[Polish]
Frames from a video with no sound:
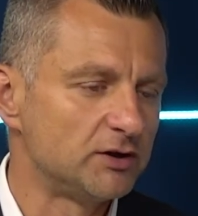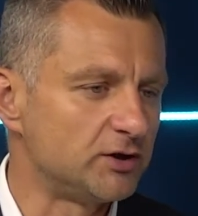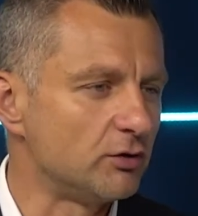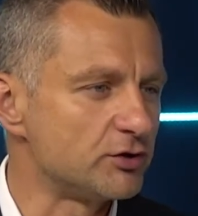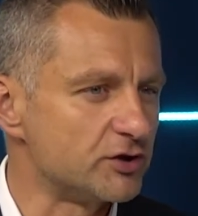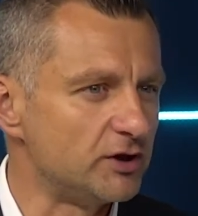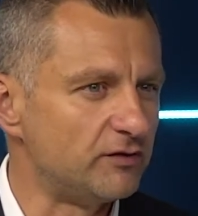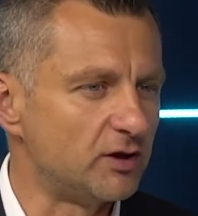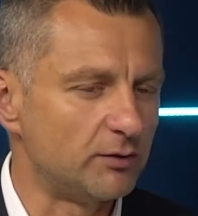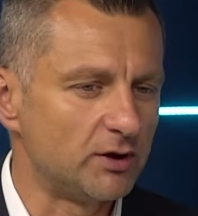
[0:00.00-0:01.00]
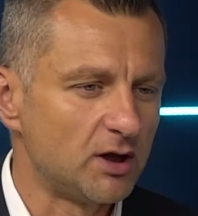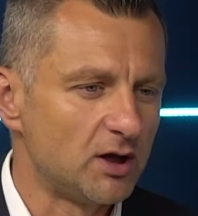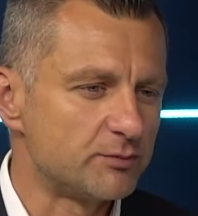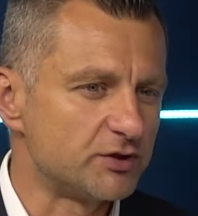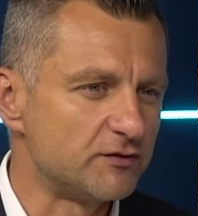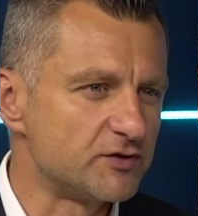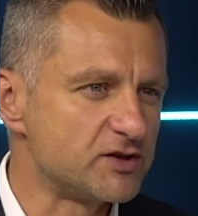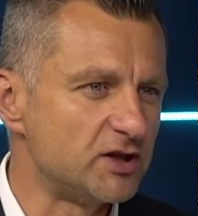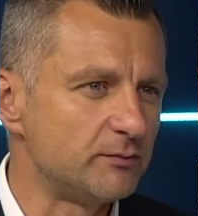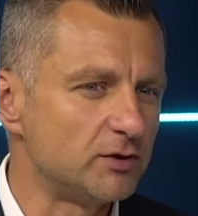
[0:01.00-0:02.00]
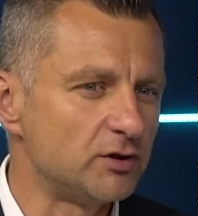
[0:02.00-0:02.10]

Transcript: Tego jeszcze nie wiemy. Przede wszystkim e,